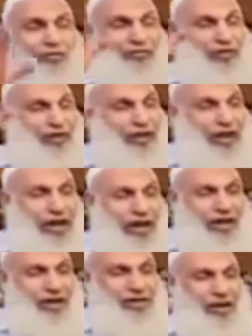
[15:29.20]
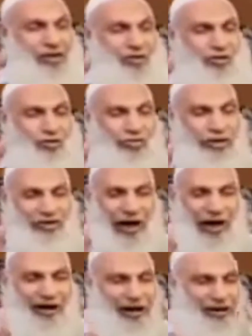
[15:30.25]
فيها سيقبض
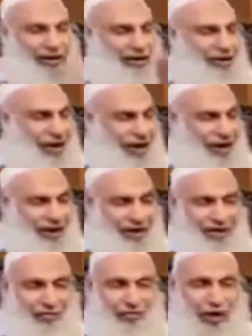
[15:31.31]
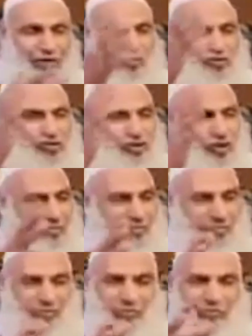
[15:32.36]
على الإله ويصلب
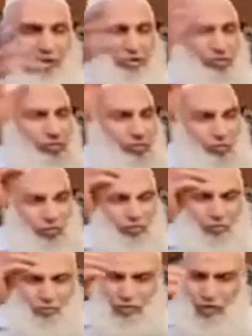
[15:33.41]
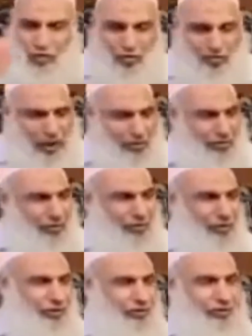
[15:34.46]
ويموت ويقبر
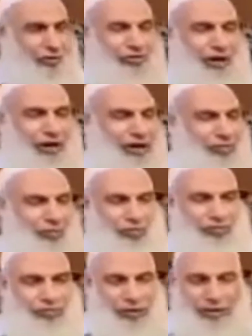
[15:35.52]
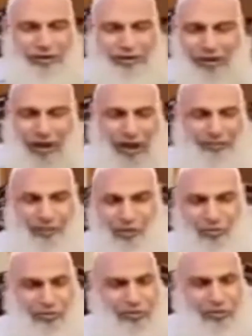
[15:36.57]
ثم يموت من
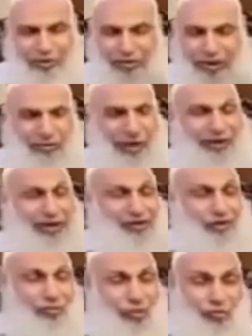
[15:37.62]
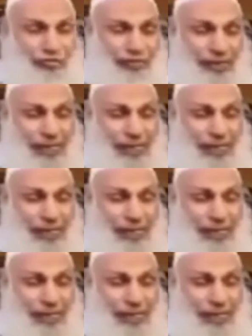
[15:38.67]
الموت كما يزعمون